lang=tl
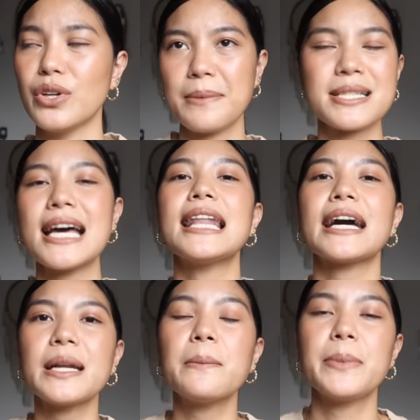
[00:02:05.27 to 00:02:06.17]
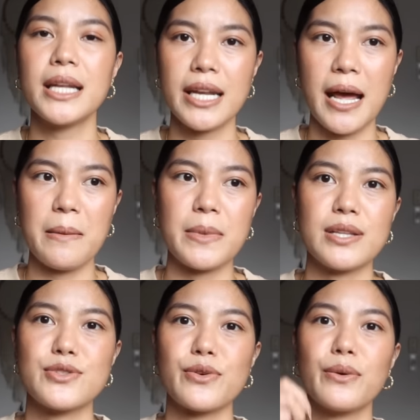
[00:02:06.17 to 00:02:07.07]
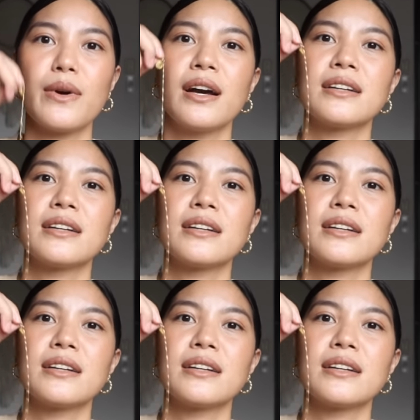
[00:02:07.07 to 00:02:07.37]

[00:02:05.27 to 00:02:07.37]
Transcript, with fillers: Mas ang laki ng bill namin. So,